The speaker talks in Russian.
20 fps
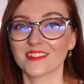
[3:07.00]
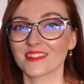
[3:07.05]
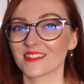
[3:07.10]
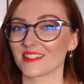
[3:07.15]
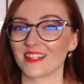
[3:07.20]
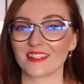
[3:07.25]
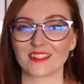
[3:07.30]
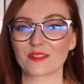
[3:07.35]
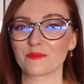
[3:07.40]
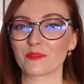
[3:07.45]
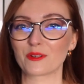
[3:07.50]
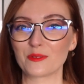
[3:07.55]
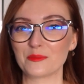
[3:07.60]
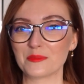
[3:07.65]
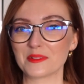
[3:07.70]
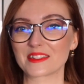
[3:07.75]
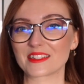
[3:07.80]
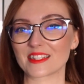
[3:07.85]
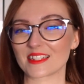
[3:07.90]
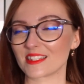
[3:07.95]
Не знаю, я могу
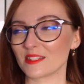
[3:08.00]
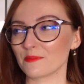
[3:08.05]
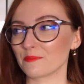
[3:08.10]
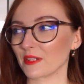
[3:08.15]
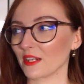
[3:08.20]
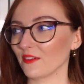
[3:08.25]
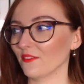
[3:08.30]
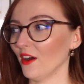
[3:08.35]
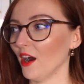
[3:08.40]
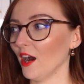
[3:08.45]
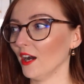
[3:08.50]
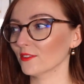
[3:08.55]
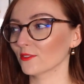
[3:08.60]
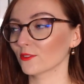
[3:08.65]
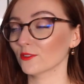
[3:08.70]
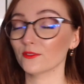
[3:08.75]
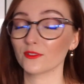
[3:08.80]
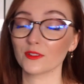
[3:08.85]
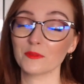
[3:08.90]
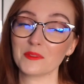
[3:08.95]
быть сейчас не права,
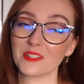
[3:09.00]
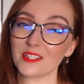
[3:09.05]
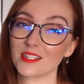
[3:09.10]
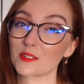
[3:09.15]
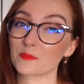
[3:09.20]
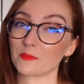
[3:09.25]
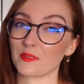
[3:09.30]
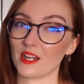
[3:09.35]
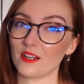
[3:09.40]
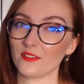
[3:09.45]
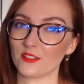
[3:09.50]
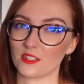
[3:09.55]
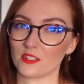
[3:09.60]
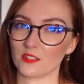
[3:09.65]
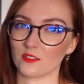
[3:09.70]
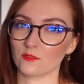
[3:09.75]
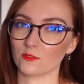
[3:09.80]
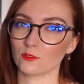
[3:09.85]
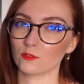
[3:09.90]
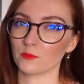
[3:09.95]
но вы меня
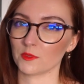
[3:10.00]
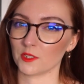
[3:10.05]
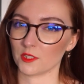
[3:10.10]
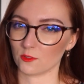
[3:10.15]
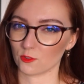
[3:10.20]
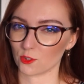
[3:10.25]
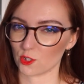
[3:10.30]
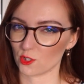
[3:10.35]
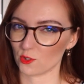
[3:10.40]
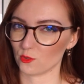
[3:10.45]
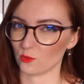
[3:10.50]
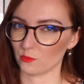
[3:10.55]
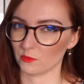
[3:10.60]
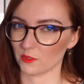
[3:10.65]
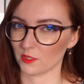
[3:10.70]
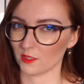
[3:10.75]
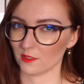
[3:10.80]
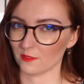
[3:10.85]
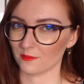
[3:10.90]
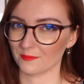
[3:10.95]
исправите, вы у меня очень
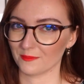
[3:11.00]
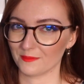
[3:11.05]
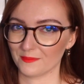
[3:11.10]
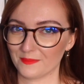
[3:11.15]
умные.